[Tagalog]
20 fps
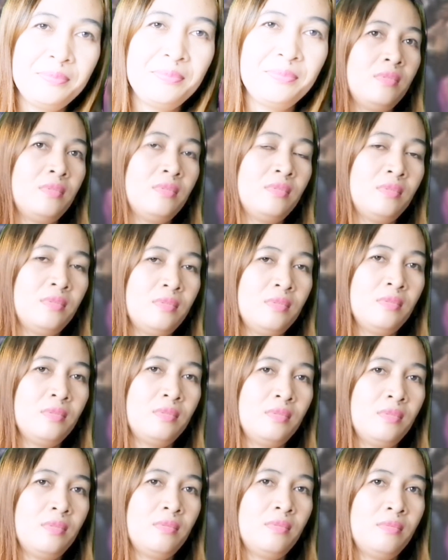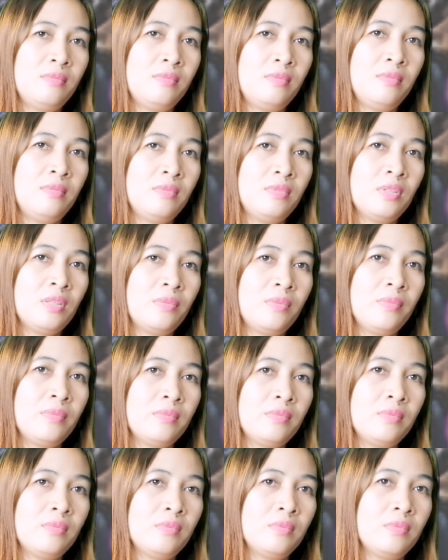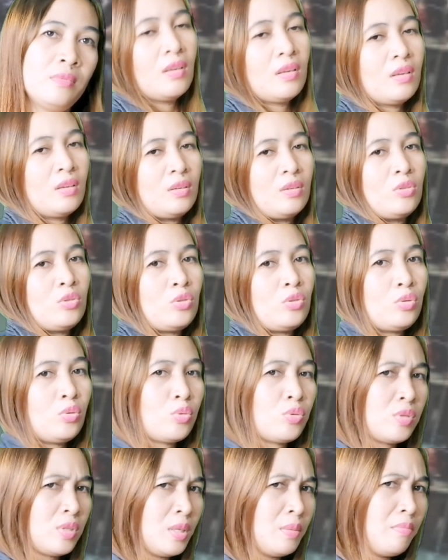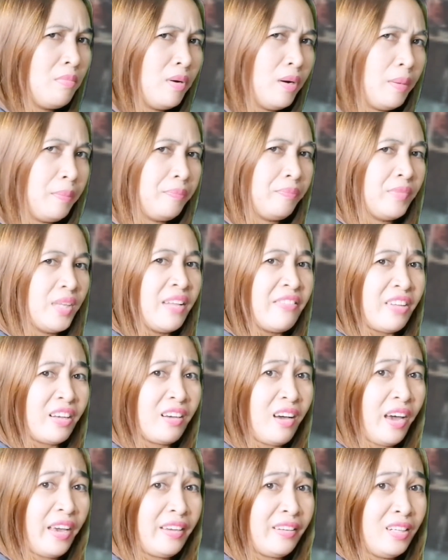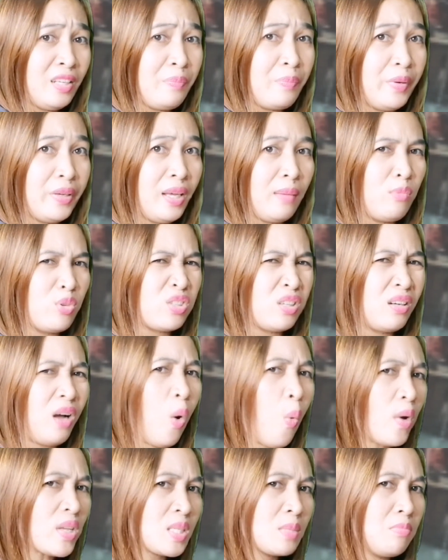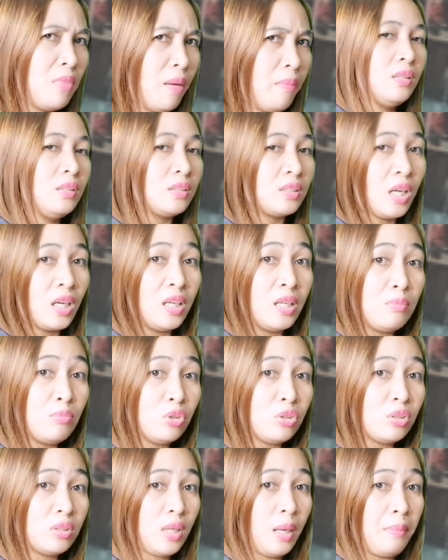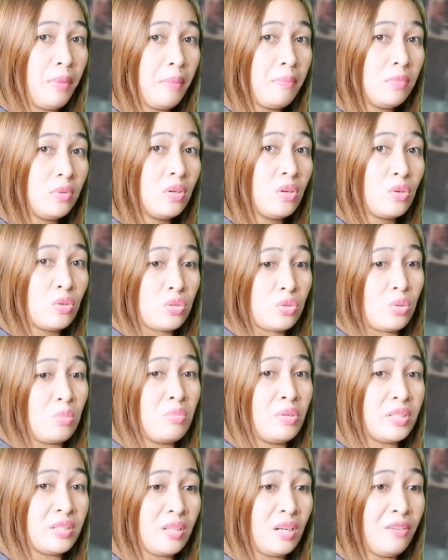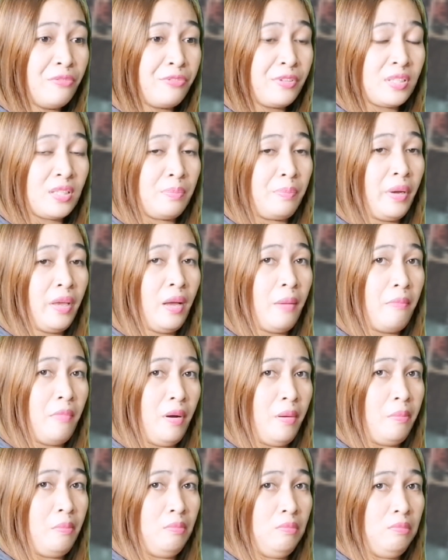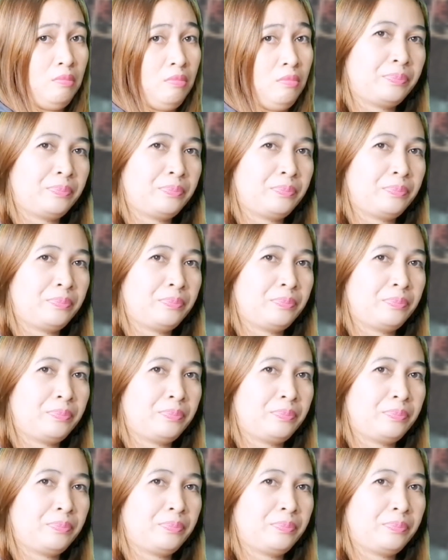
Sa'yo imong gi-applyan? Susi, ma'am. Nag-hiring ba mo sa gawas, ma'am? Kalimot ka, ma'am. Customer service ba ma'am?